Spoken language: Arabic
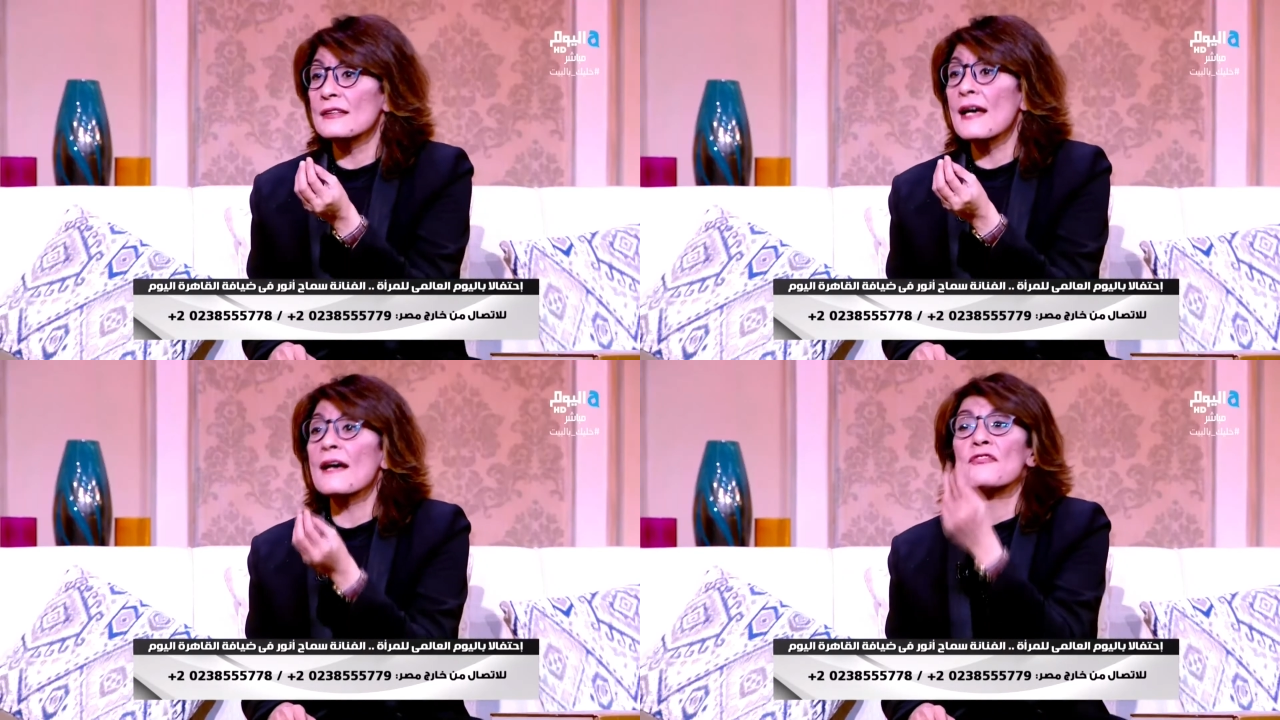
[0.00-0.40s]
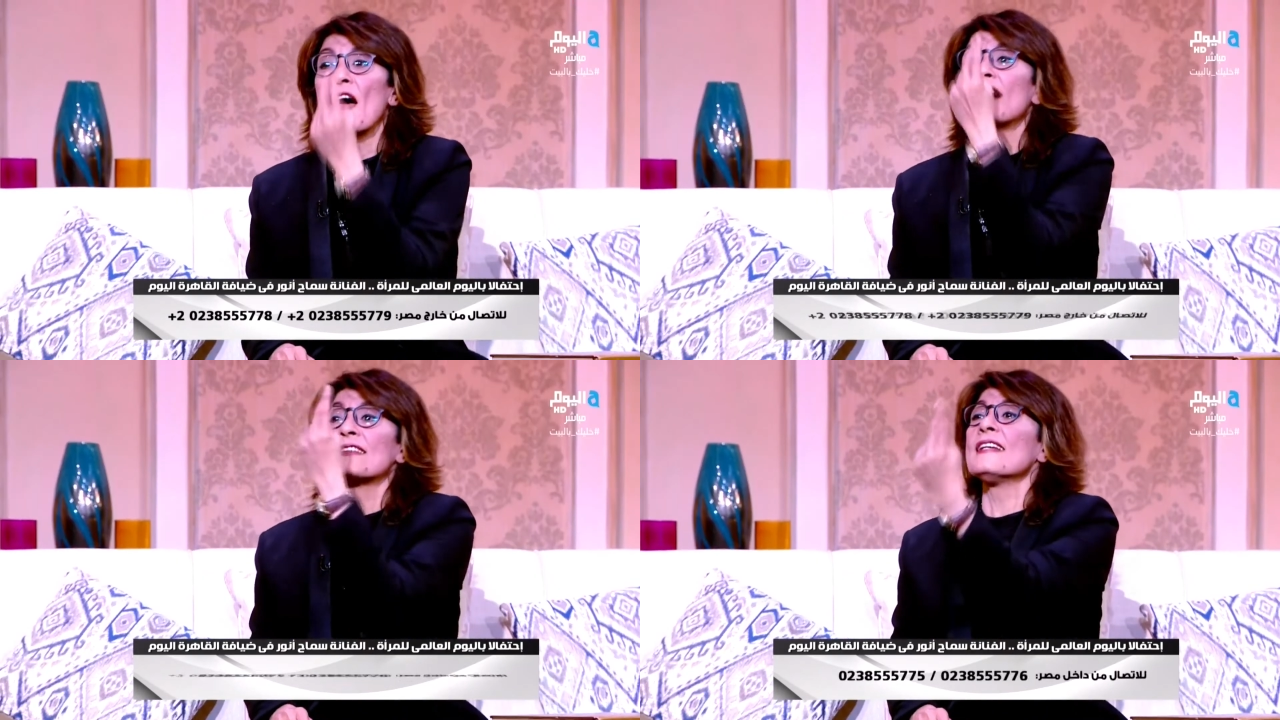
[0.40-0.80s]
ده في
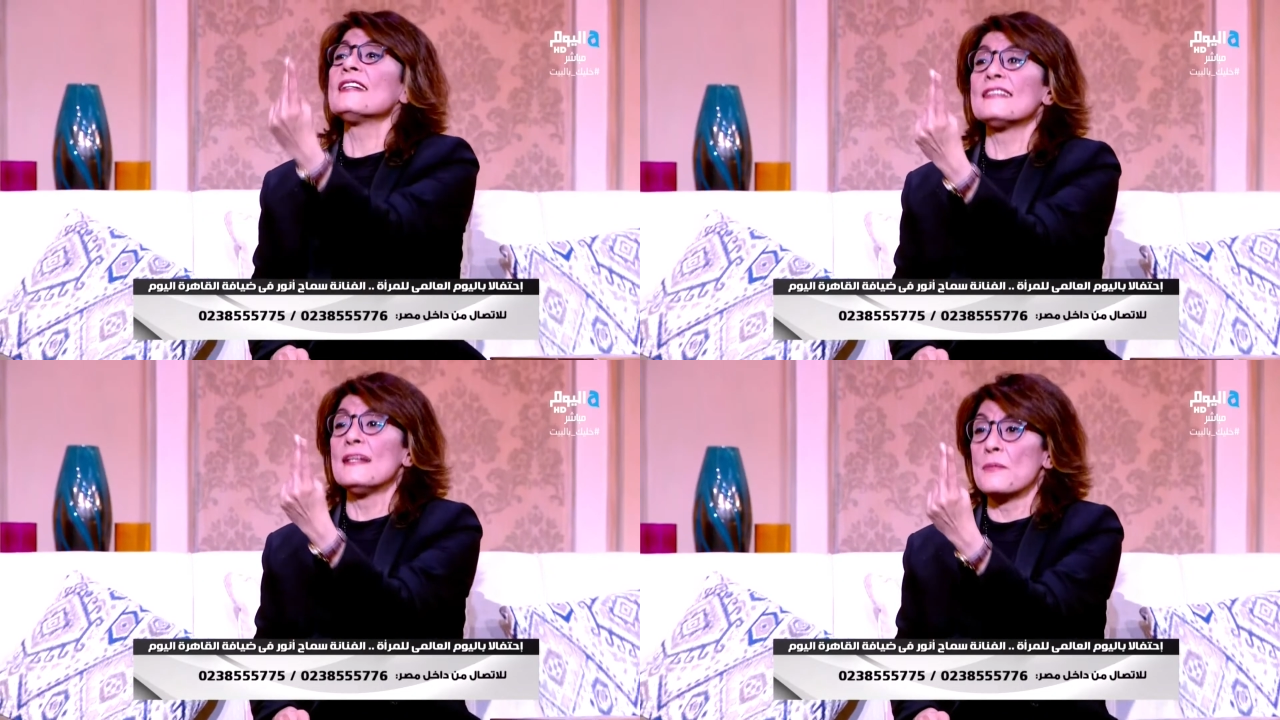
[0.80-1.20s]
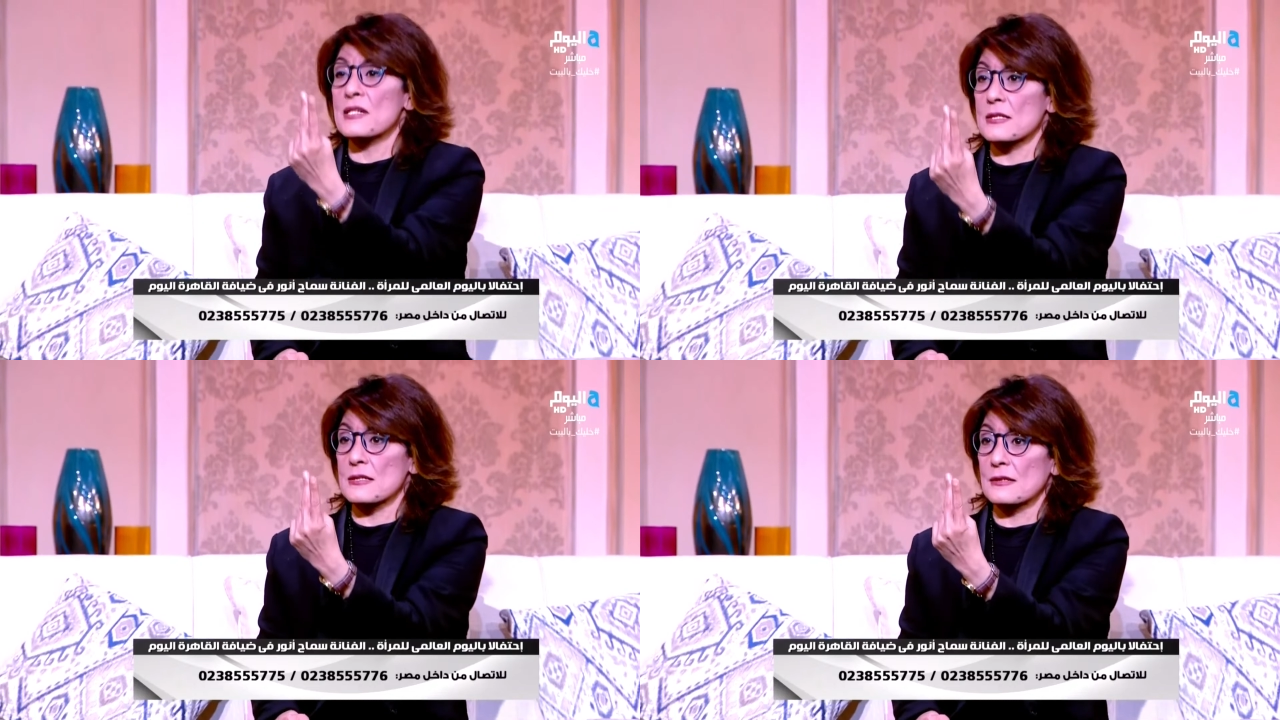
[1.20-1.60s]
حاجتين اتنين
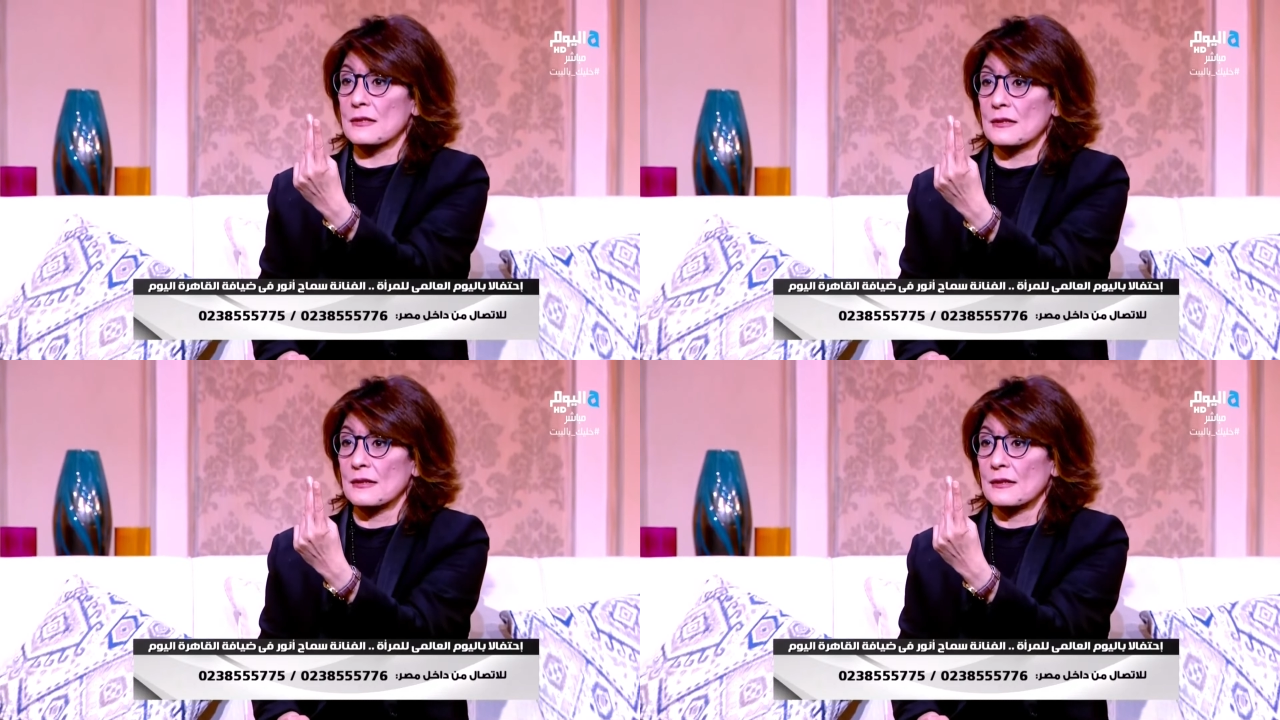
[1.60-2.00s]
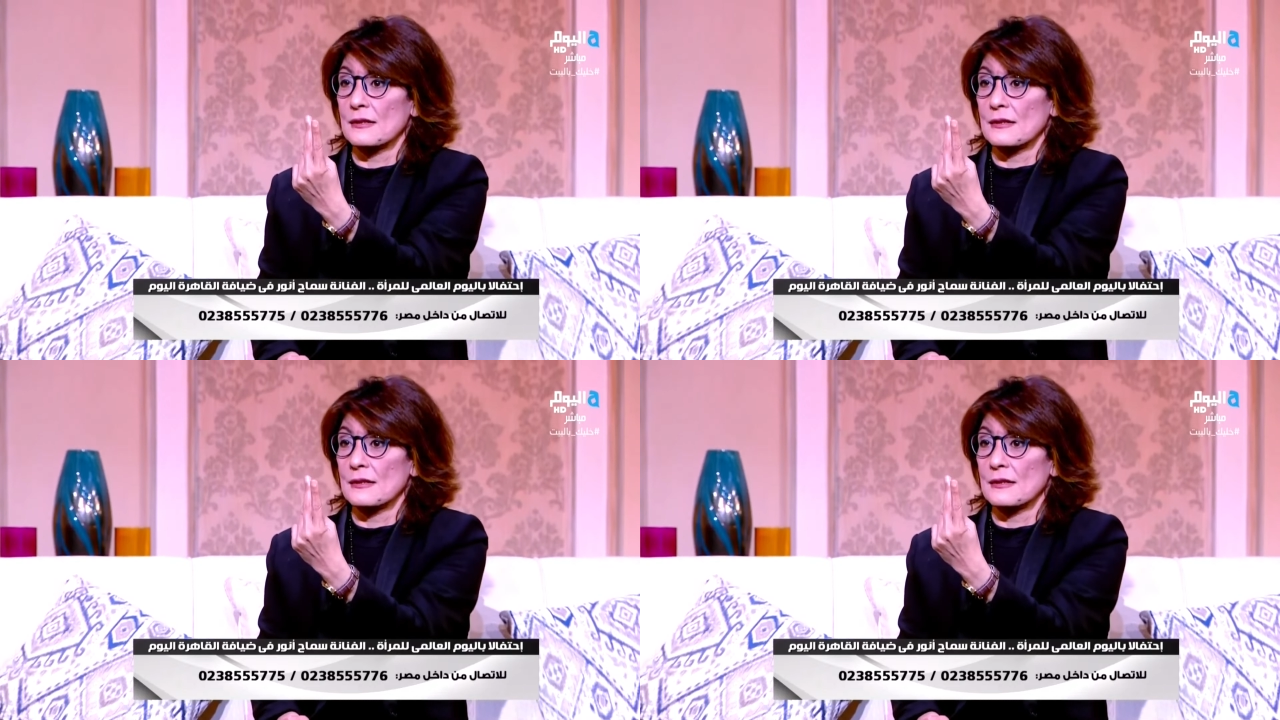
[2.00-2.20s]
بس لا مش